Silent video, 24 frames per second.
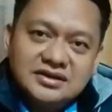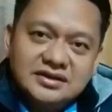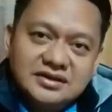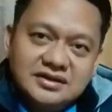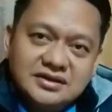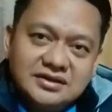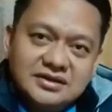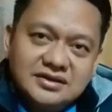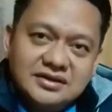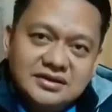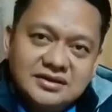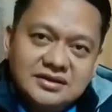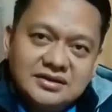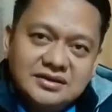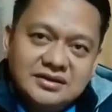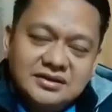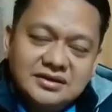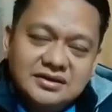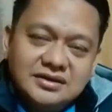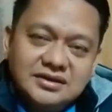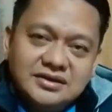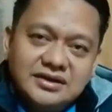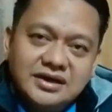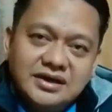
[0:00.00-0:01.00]
ya
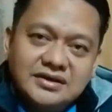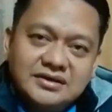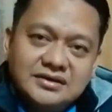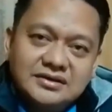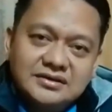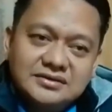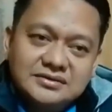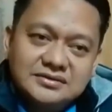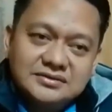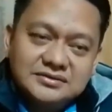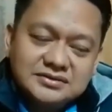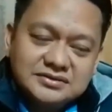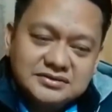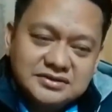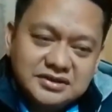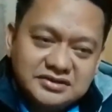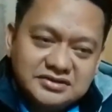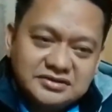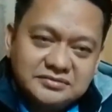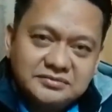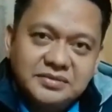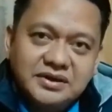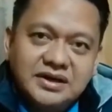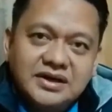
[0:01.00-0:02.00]
yang
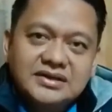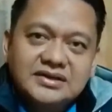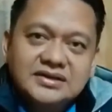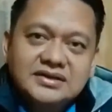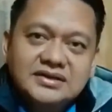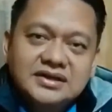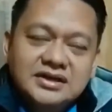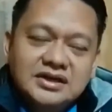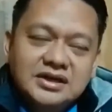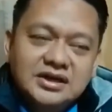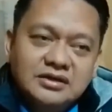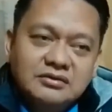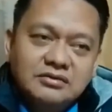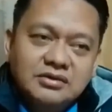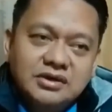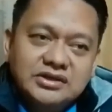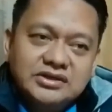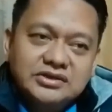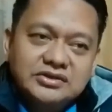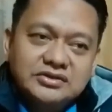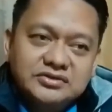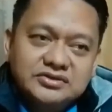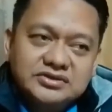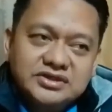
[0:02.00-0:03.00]
tersebar
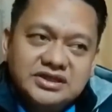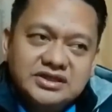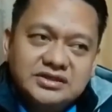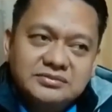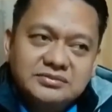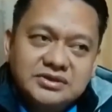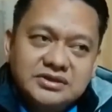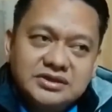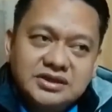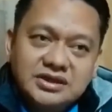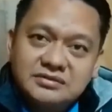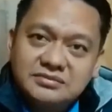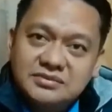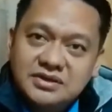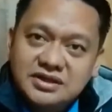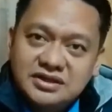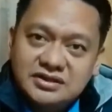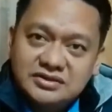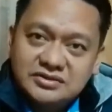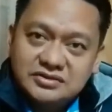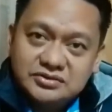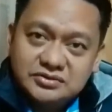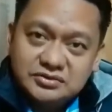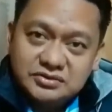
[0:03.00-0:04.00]
waktu itu saya diminta
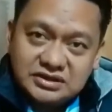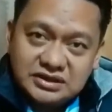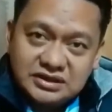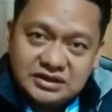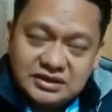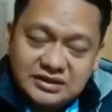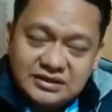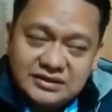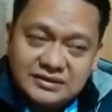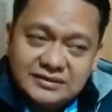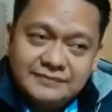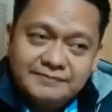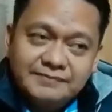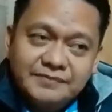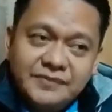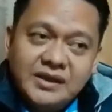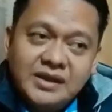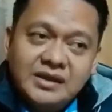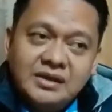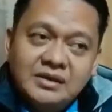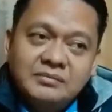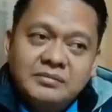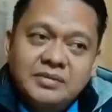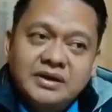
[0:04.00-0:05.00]
500 juta
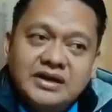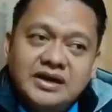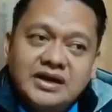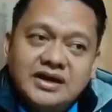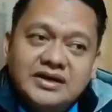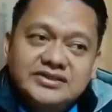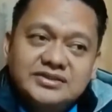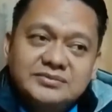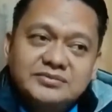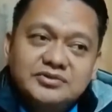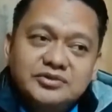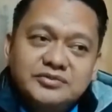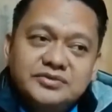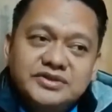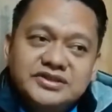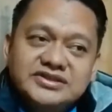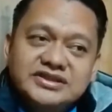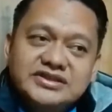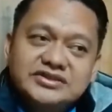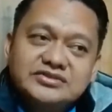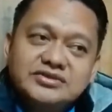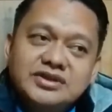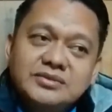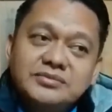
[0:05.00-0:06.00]
padahal sebelumnya
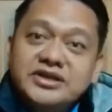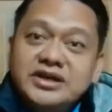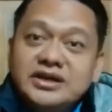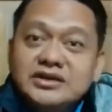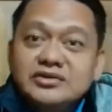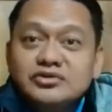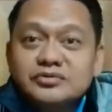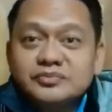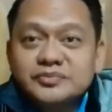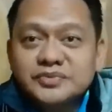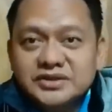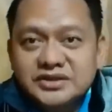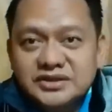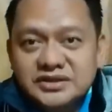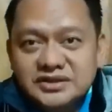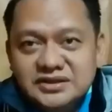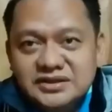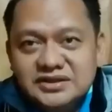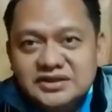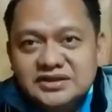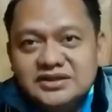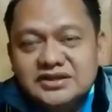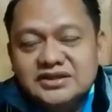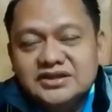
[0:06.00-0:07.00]
saya sudah
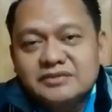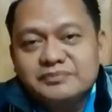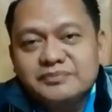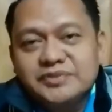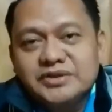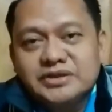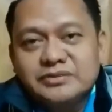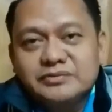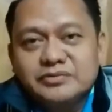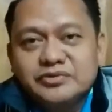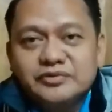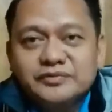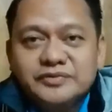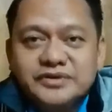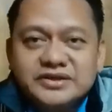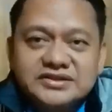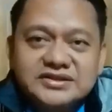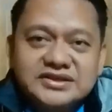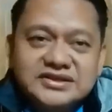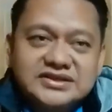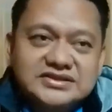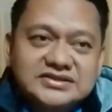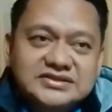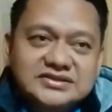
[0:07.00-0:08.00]
menyanggupi ketika fit and proper
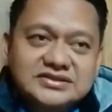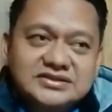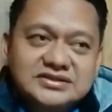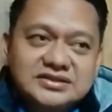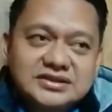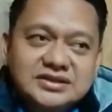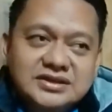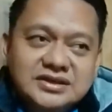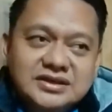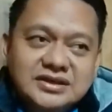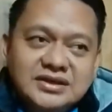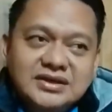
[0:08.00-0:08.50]
test